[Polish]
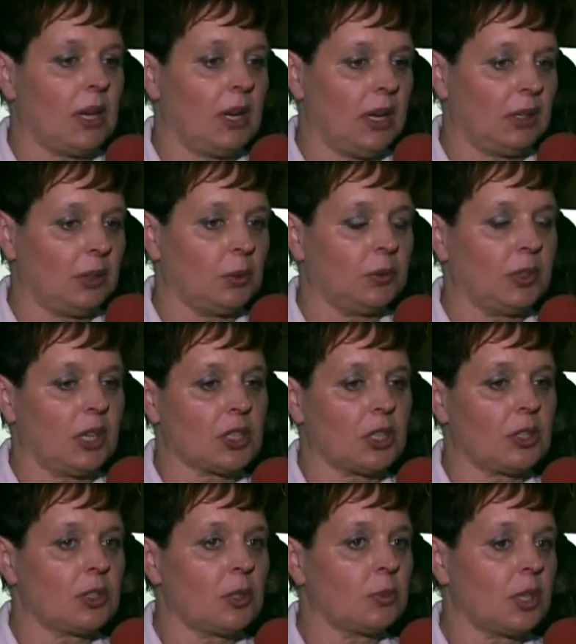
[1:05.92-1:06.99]
talentów.
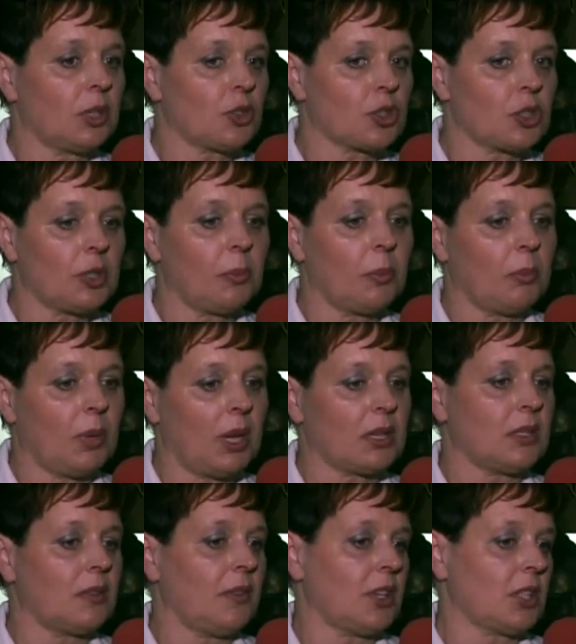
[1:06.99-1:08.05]
Także to są te trzy
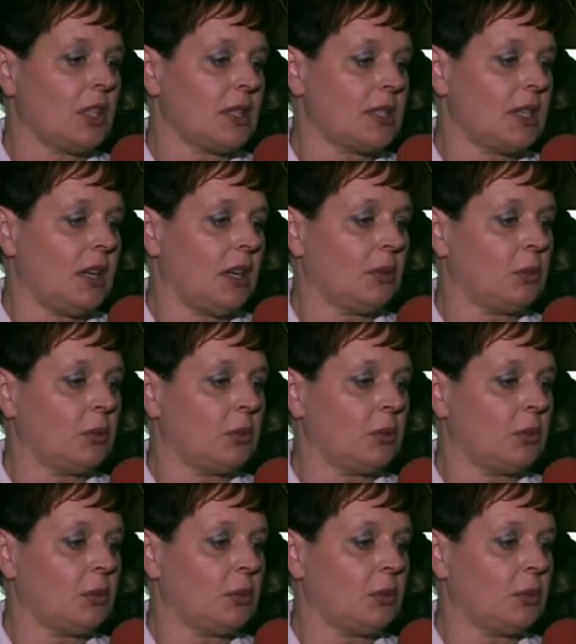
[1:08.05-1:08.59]
bardzo ważne cele,